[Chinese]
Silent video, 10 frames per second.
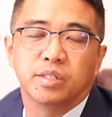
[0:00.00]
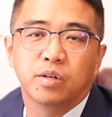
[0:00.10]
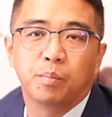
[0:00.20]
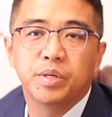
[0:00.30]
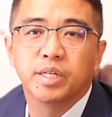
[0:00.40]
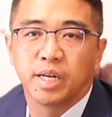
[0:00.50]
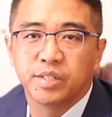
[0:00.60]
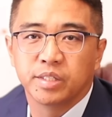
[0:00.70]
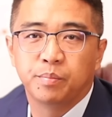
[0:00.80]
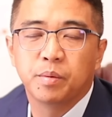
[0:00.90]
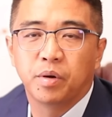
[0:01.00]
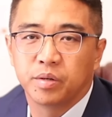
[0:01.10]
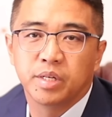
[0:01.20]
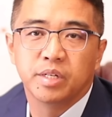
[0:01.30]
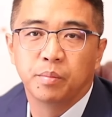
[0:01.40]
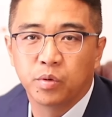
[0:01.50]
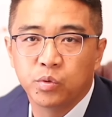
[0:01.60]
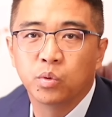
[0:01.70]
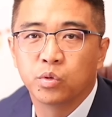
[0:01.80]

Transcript: 要毕业才行，你毕不了业也没有用。